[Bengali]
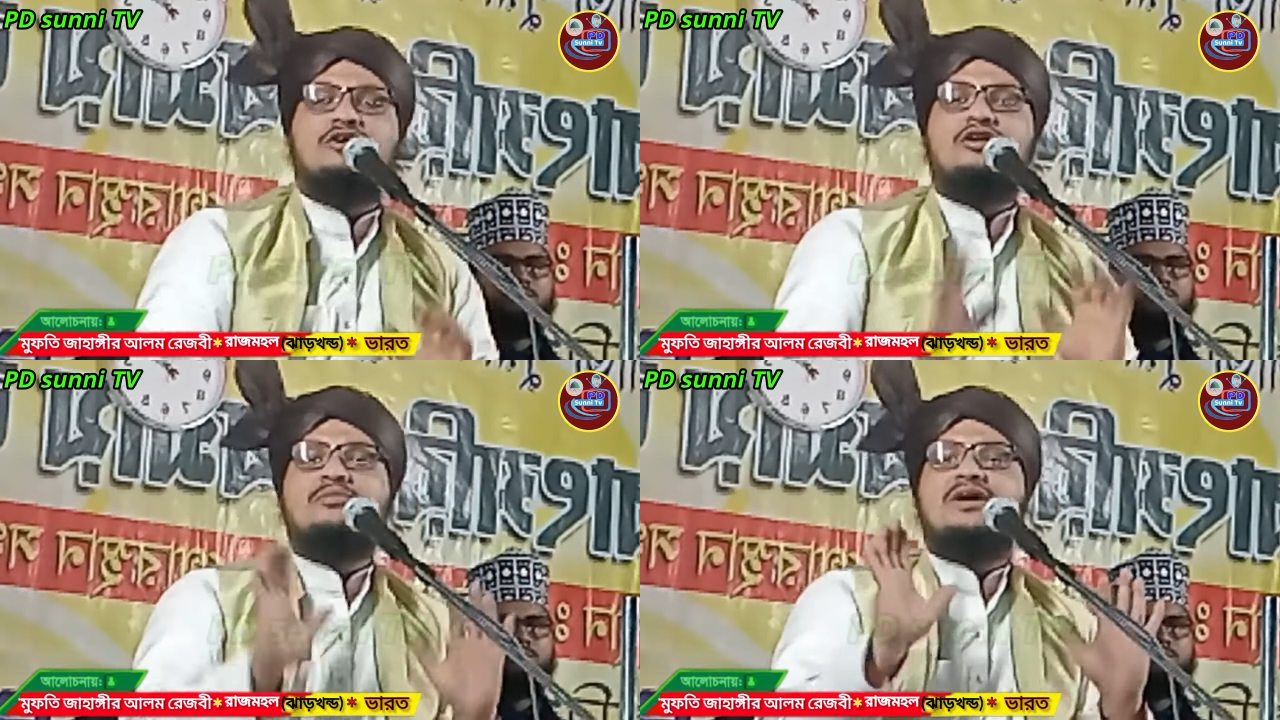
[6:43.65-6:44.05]

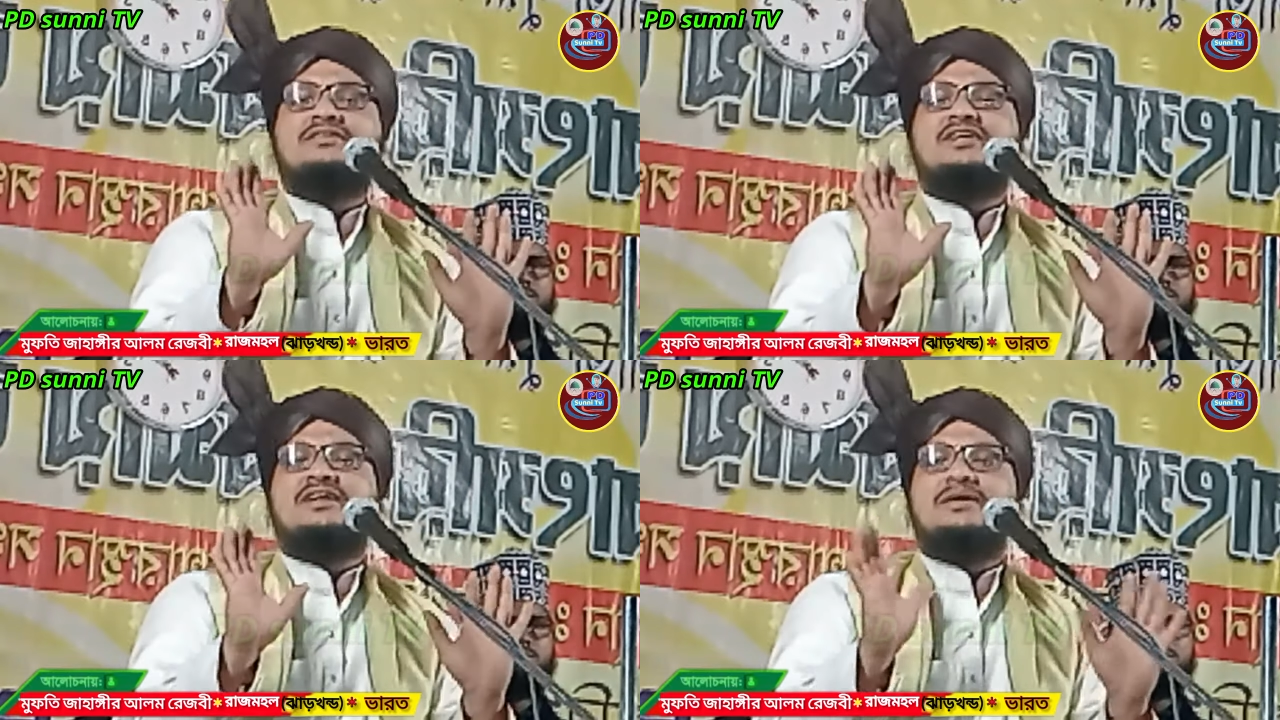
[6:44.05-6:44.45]
দরবার
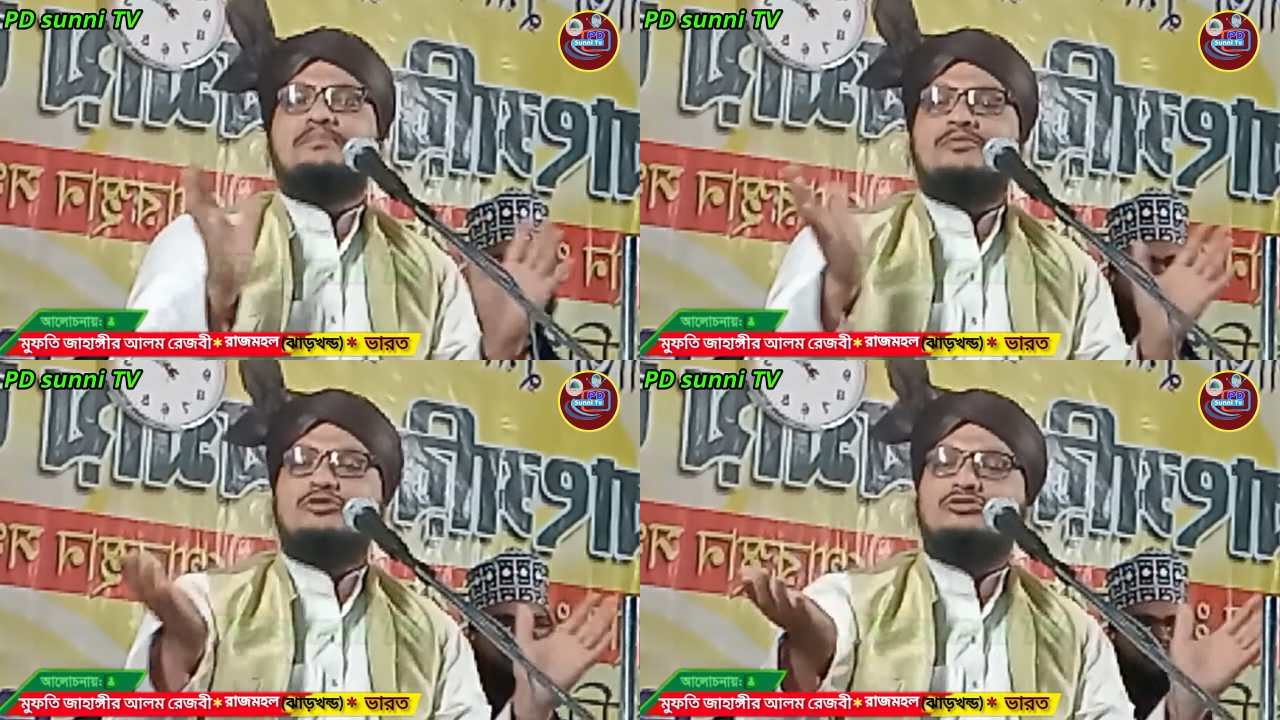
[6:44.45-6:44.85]
থেকে
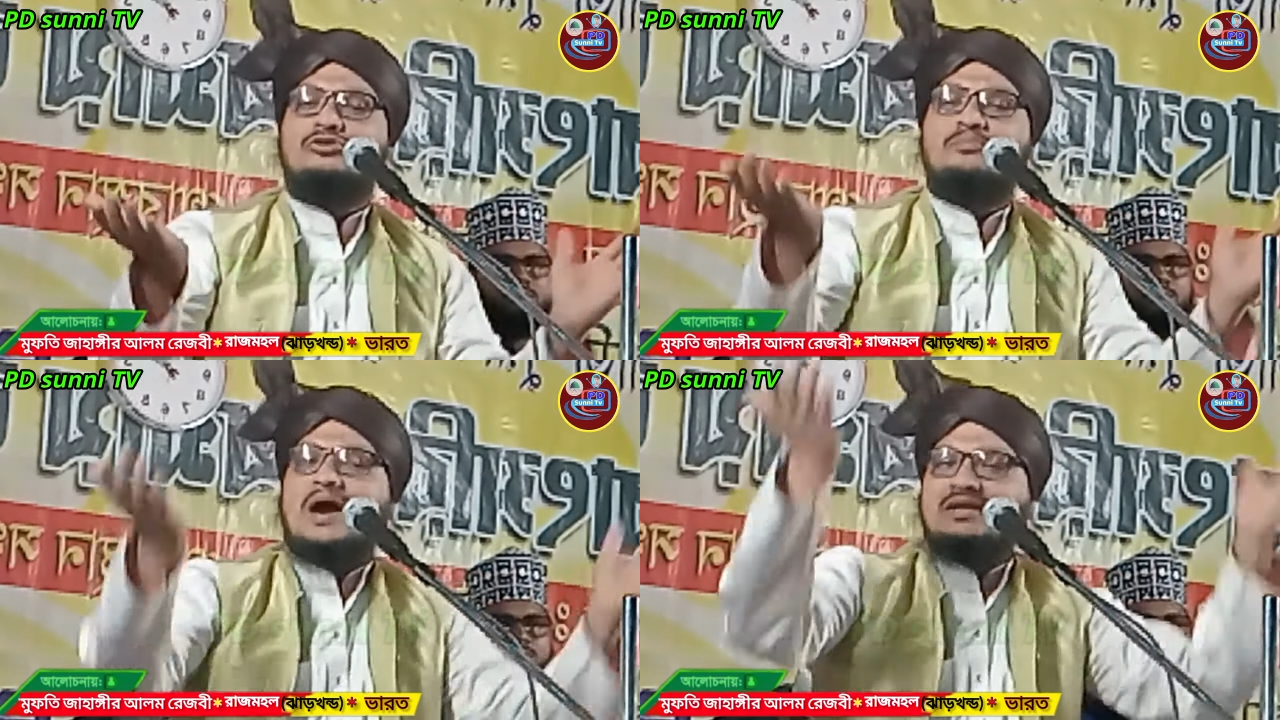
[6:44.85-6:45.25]

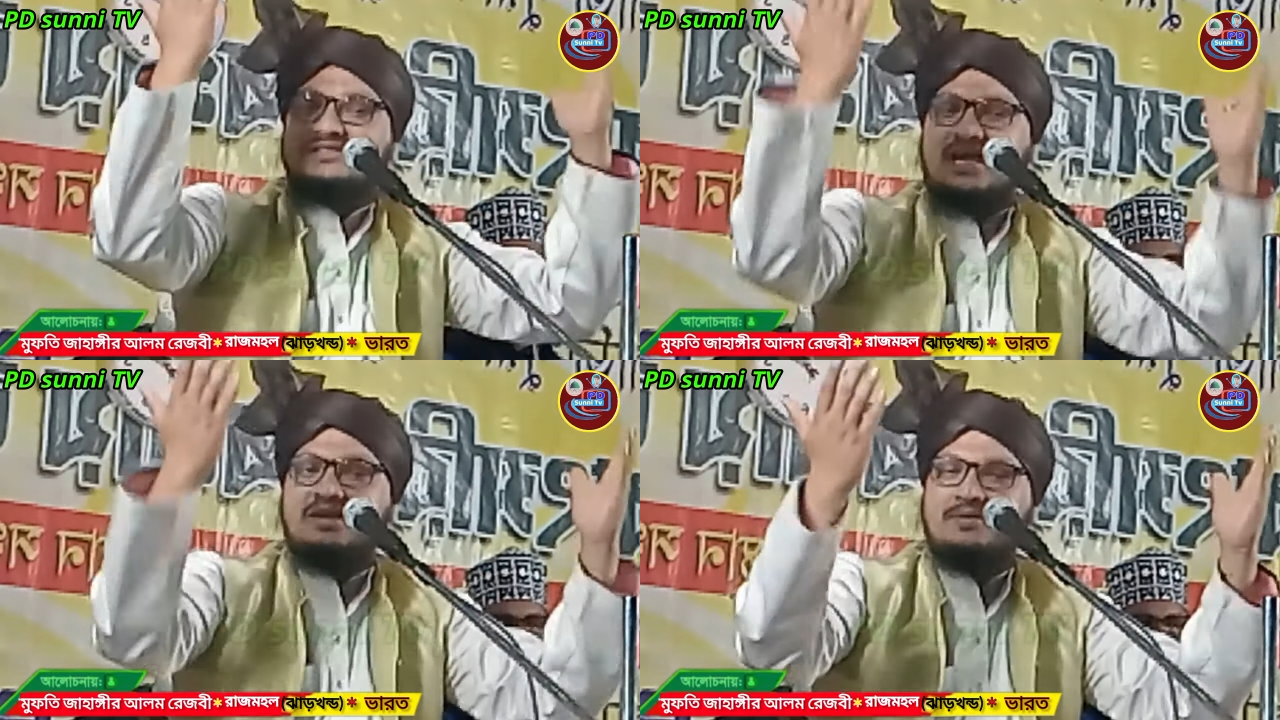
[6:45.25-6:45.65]
যতবার
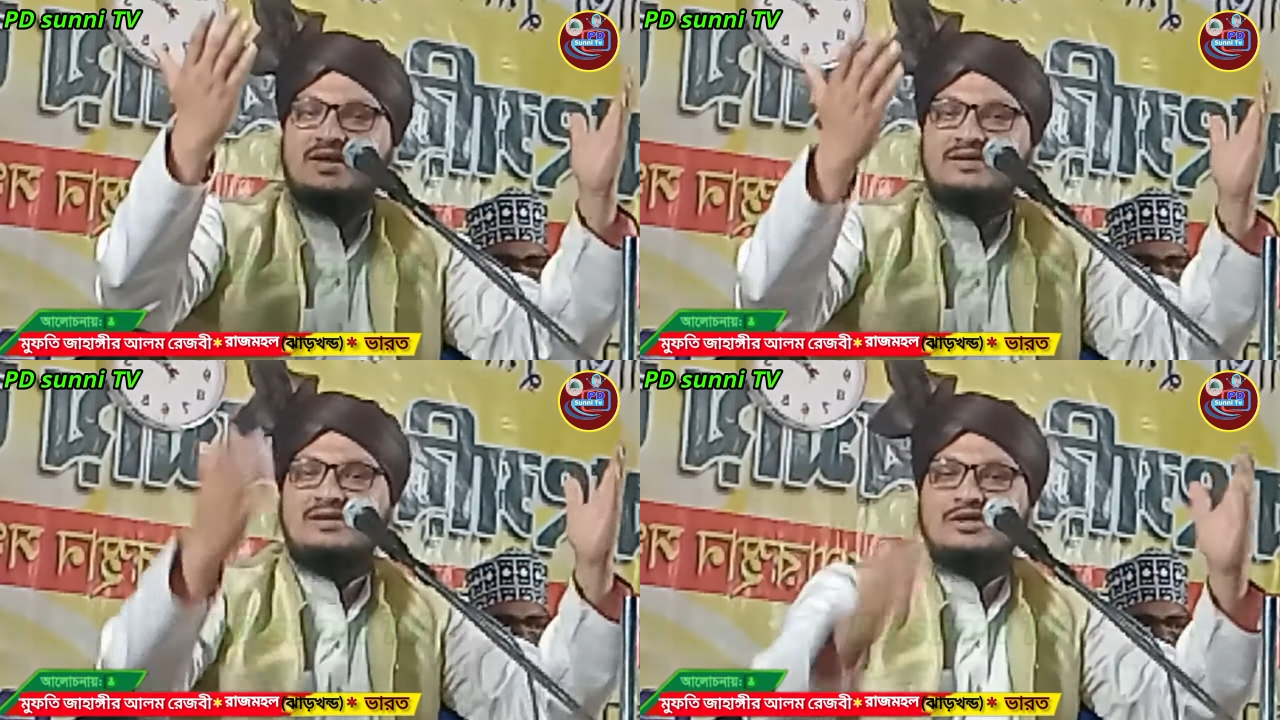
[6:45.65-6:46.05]
চাইবেন